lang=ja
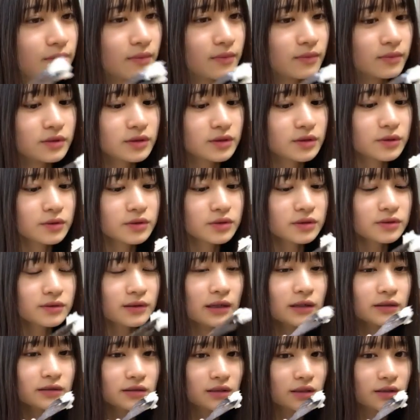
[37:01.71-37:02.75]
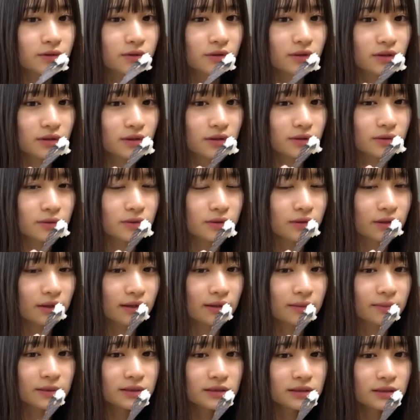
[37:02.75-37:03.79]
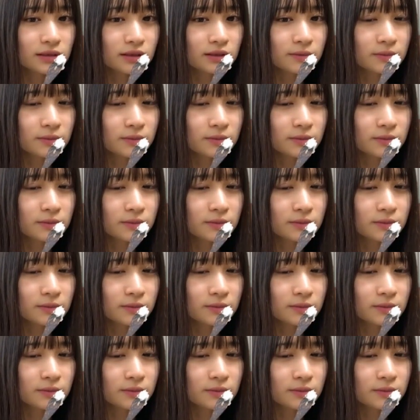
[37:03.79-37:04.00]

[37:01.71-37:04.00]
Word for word: 小中学生の時によく悩まされま